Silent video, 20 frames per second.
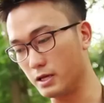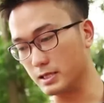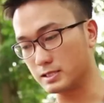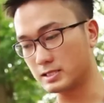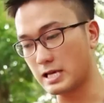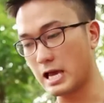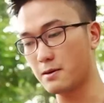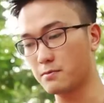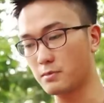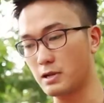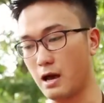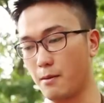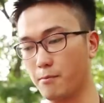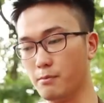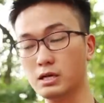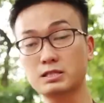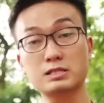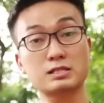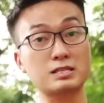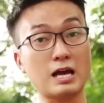thể xem là
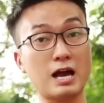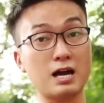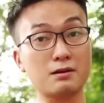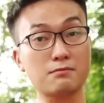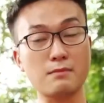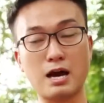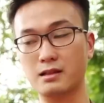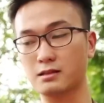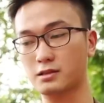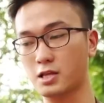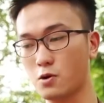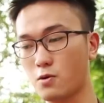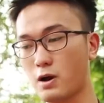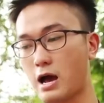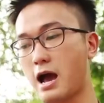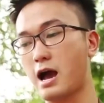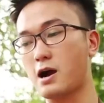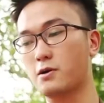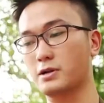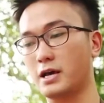mức xăng bạn tiêu
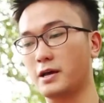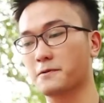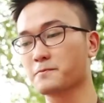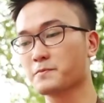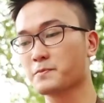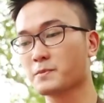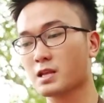hao này,